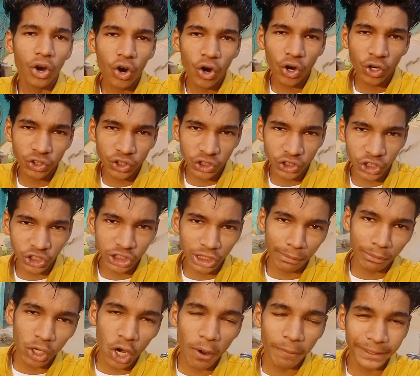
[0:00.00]
और दोस्तों
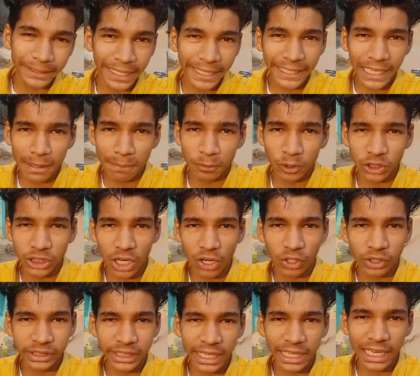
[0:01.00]
जब गोवर्धन की पूजा
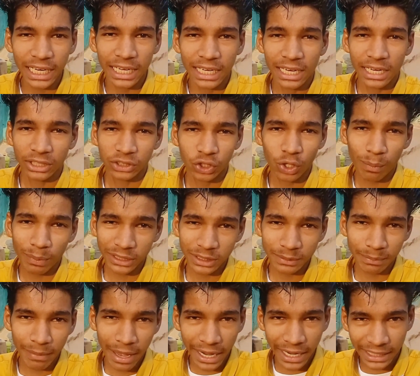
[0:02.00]
होती है ना तो बस
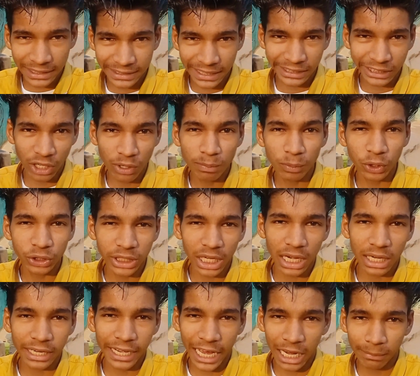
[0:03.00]
मैं कर सकता हूँ पूजा
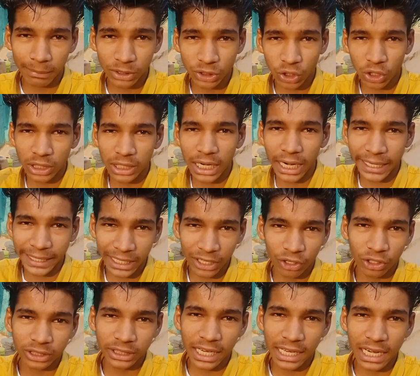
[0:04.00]
घर में जो लड़के
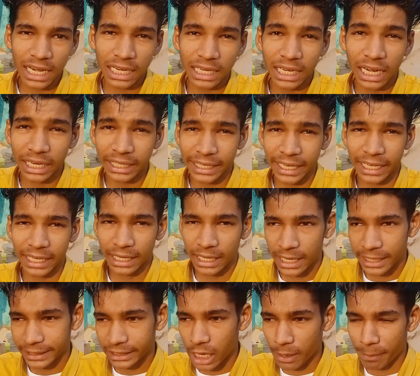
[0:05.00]
होते हैं ना लड़के
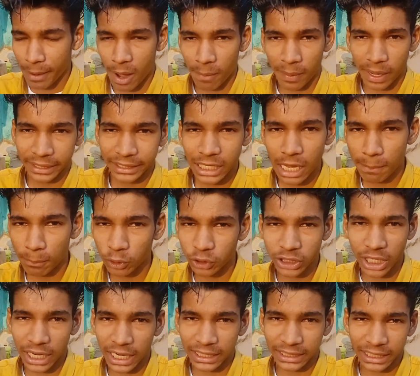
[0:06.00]
या पापा ये
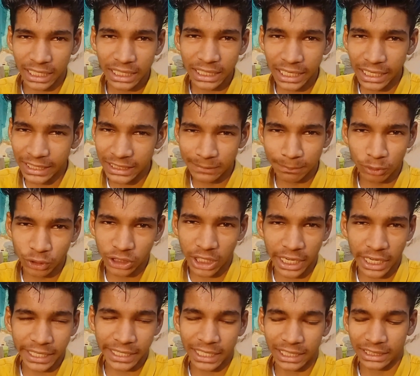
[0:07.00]
पूजा करते हैं लेडीज़ पूजा
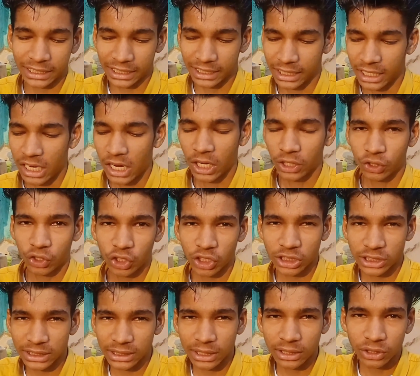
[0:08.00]
नहीं करती तो
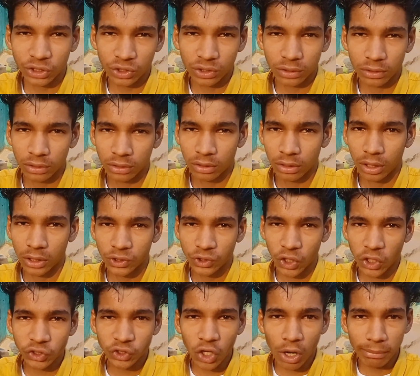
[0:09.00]

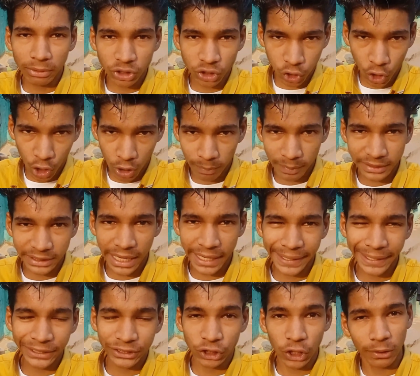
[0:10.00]
दोस्तों अभी छोल में
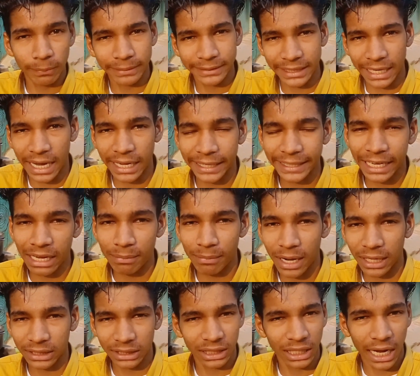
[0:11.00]
जाएंगे छोल में से आने के
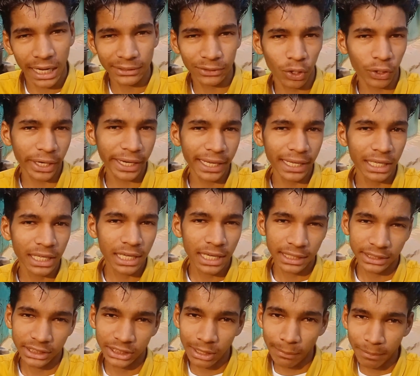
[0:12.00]
बाद नहा धो के
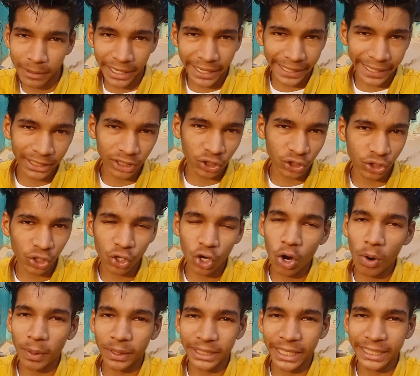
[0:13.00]
जब करेंगे दोस्तों
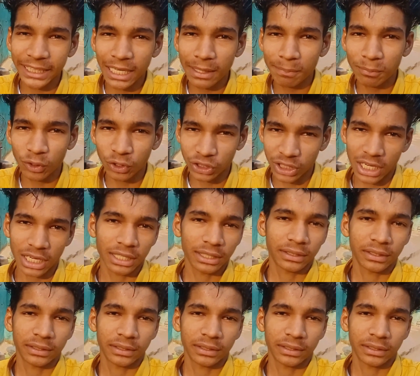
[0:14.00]
गोवर्धन की पूजा